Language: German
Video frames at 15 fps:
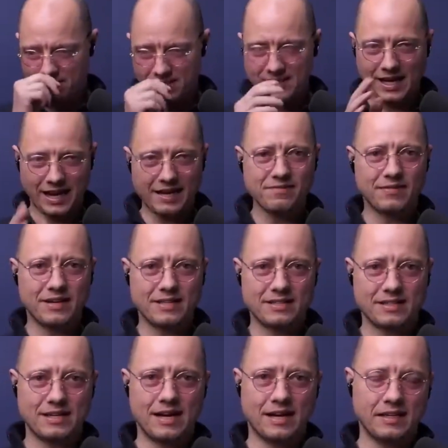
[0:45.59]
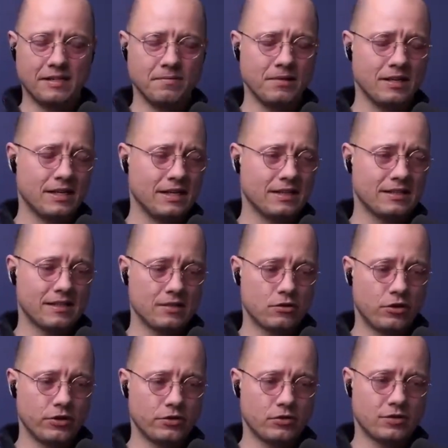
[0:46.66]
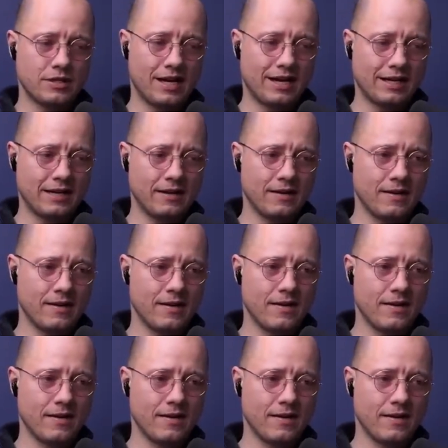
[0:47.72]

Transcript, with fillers: teilweise darin, dass heutzutage